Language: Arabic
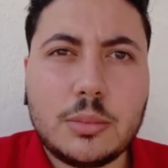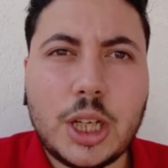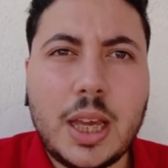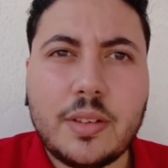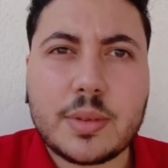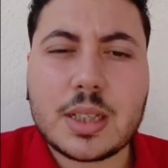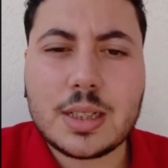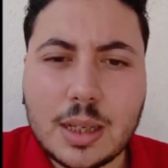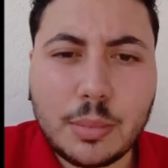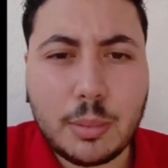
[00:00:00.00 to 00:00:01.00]
مش عارف بس انا
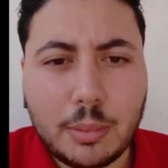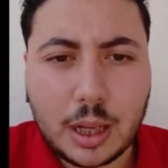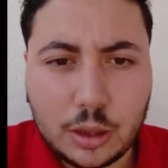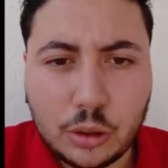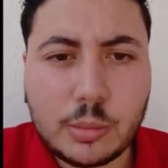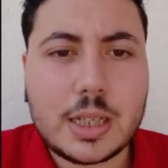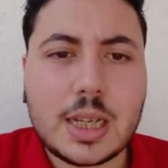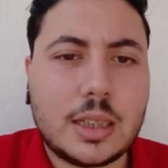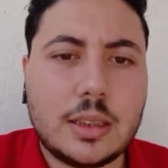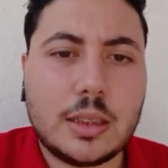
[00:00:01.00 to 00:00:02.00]
ساعات ببعت لهم
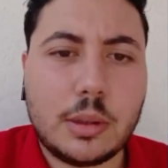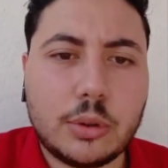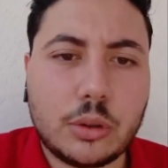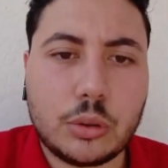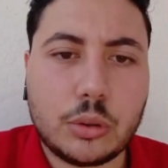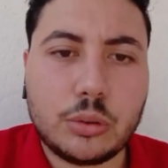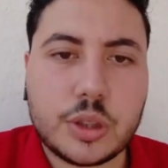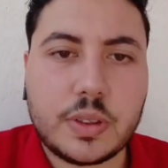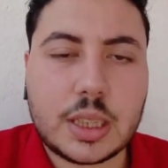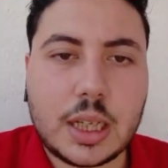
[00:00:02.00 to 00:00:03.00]
رسائل كتير ما بيردوش
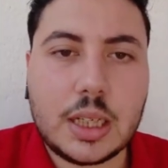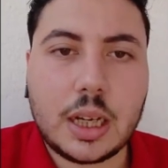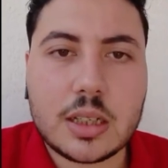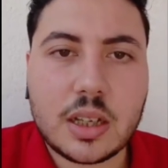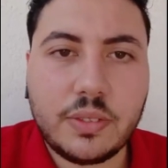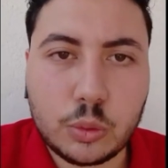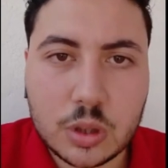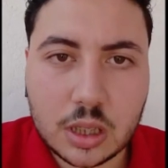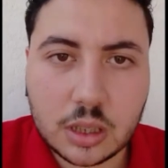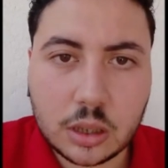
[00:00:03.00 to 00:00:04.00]
فانت خليك على صفحه
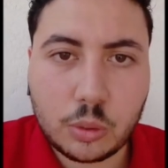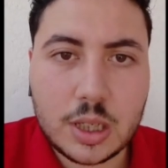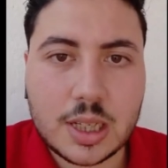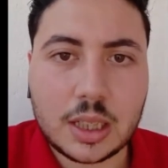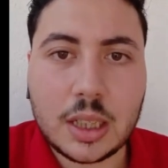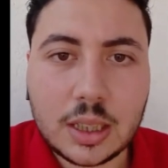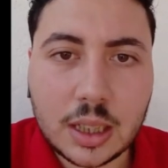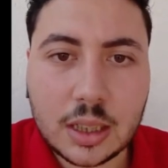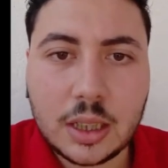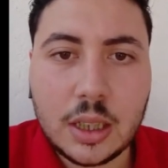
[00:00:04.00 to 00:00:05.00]
وسيطنا كويسه
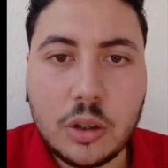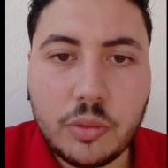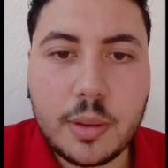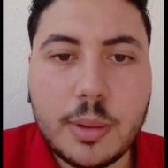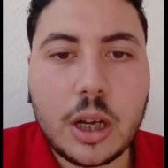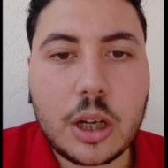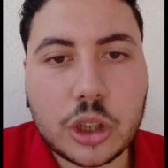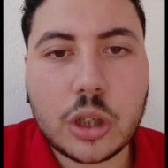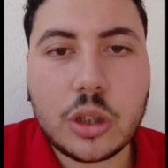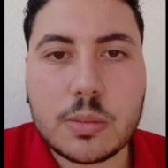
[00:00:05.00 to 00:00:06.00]
جدا وفي بقى
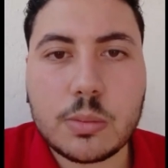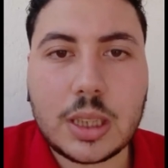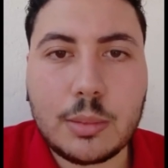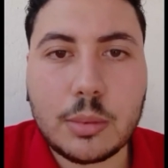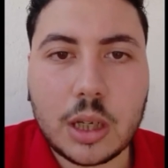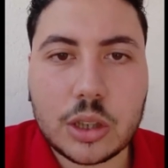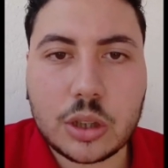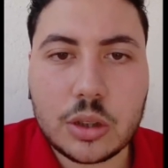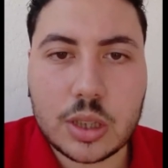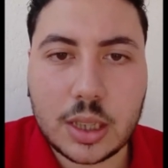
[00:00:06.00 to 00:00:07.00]
اشخاص ممكن تتعامل مع
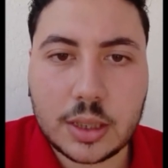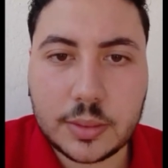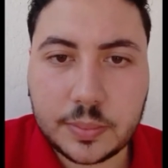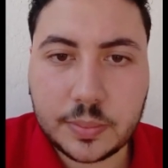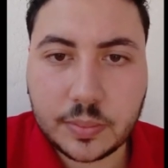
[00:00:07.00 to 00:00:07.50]
اشخاص يعني